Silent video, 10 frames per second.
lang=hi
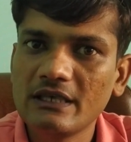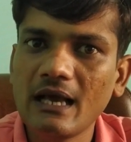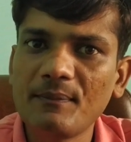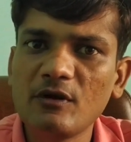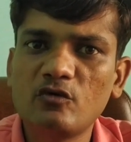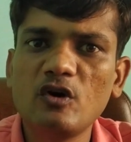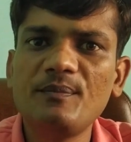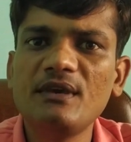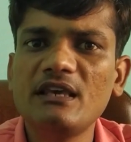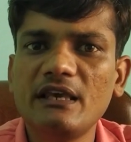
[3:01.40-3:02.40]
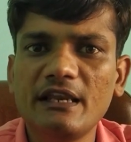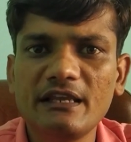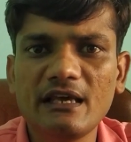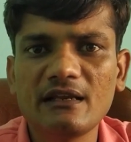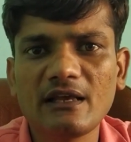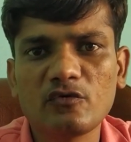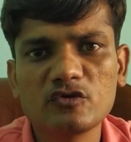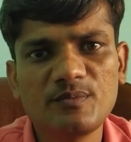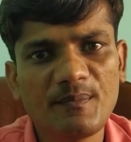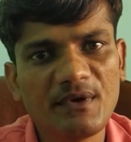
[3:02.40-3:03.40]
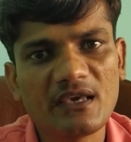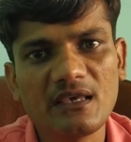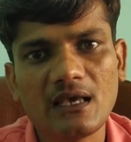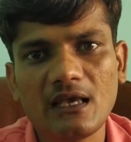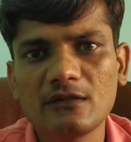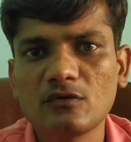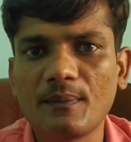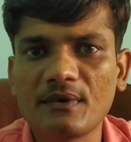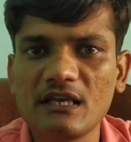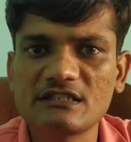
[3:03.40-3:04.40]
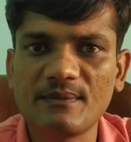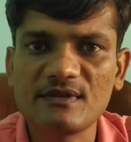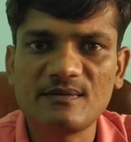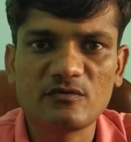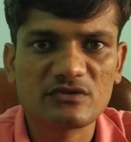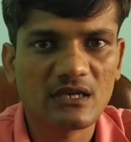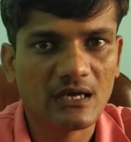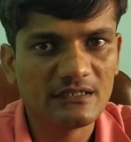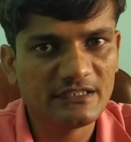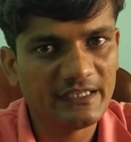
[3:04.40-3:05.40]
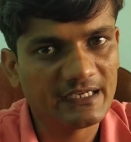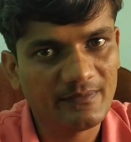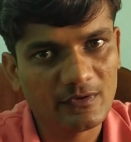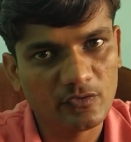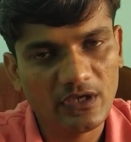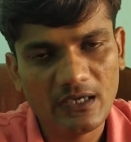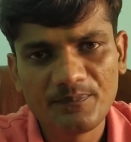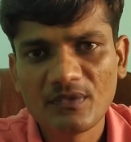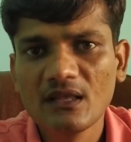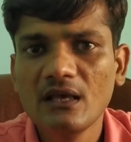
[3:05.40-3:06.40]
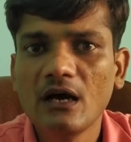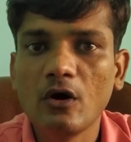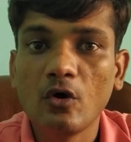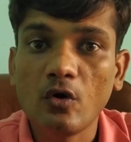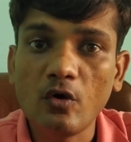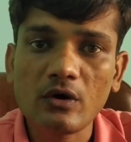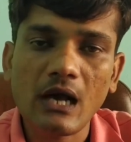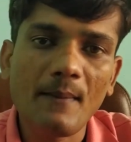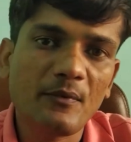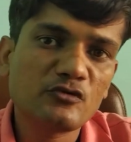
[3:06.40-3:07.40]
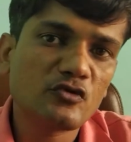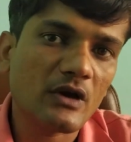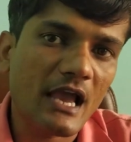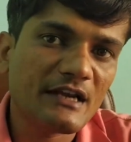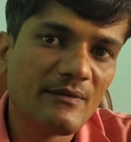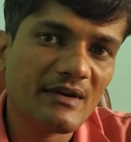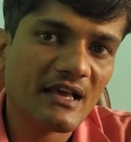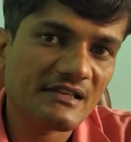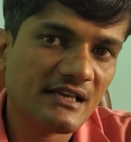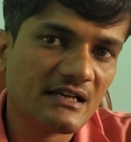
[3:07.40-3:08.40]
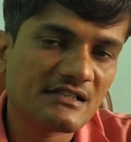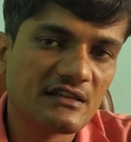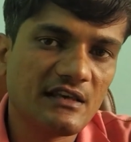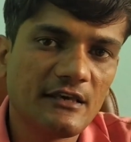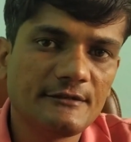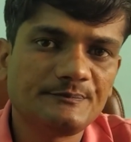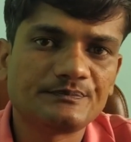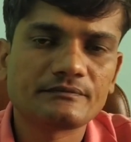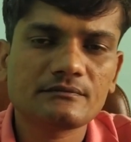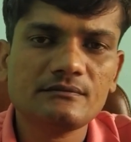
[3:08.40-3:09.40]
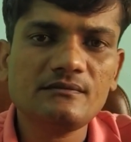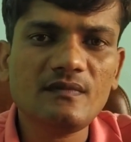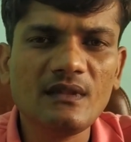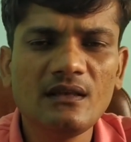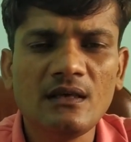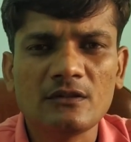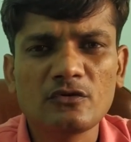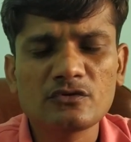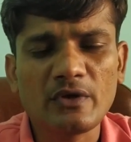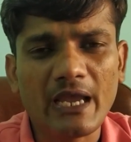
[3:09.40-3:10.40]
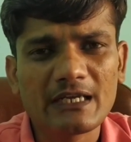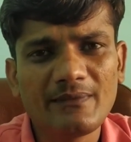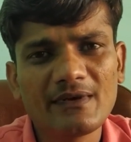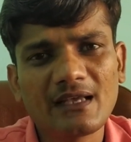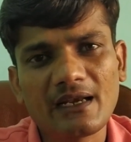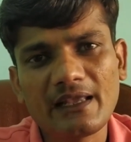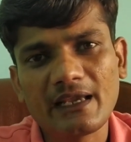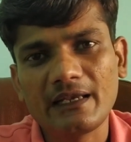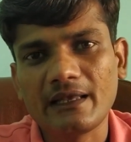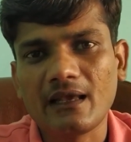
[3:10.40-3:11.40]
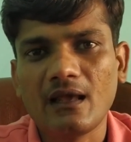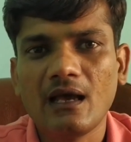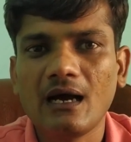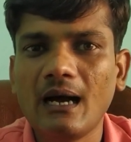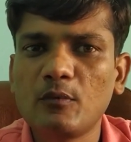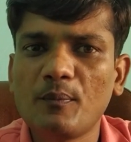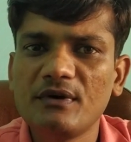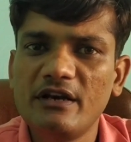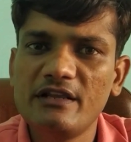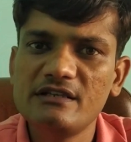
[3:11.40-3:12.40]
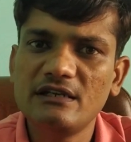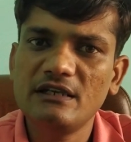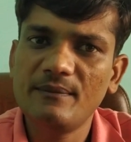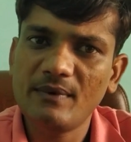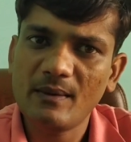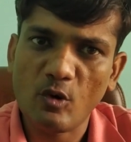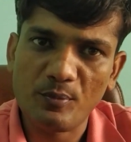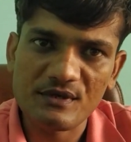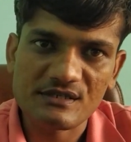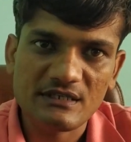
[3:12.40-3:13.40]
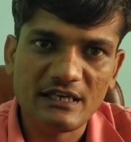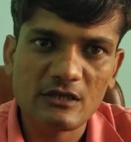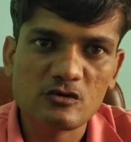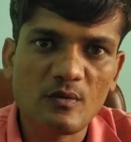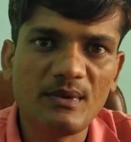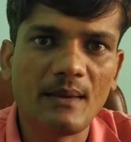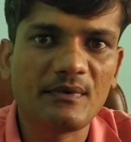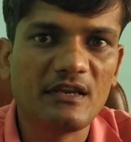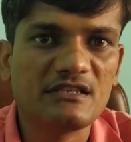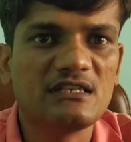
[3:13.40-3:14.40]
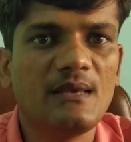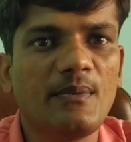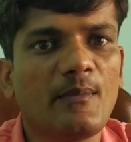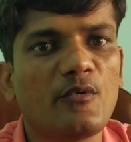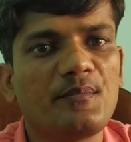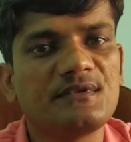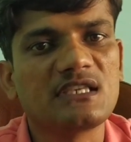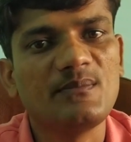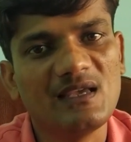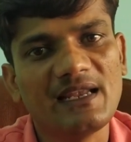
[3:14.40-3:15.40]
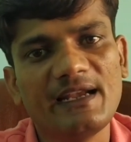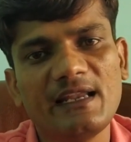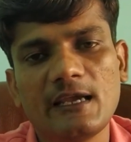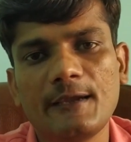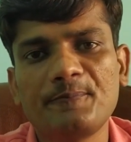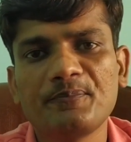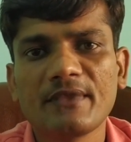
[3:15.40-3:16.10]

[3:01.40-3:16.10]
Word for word: या आपने कोई भी एरियर या कुछ भी पे किया है तो आपकी एस्टेब्लिशमेंट उसके कारण से डीएक्टिवेट हुई है और आप उसको एक्टिवेट कैसे कर सकते हैं तो उसको एक्टिवेट करने के लिए आपको अपने रीजनल ईपीएफ ऑफिस यानी कि जो भी आपके रीजनल ईपीएफ ऑफिस की मेल आईडी है